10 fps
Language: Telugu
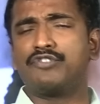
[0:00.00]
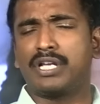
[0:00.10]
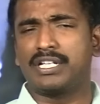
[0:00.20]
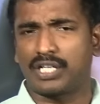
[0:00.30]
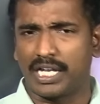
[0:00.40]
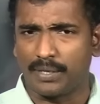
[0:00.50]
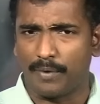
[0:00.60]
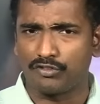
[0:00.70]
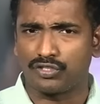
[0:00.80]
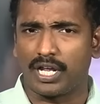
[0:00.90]
విశ్లేషకులు అయితే
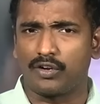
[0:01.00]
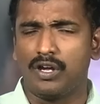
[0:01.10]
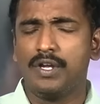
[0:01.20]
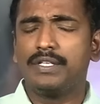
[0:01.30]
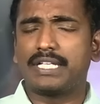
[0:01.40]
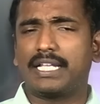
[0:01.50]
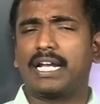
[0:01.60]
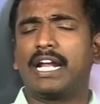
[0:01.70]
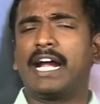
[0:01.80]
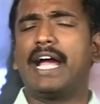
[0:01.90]
భావిస్తున్నారు
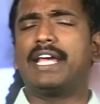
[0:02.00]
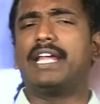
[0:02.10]
సాధారణంగా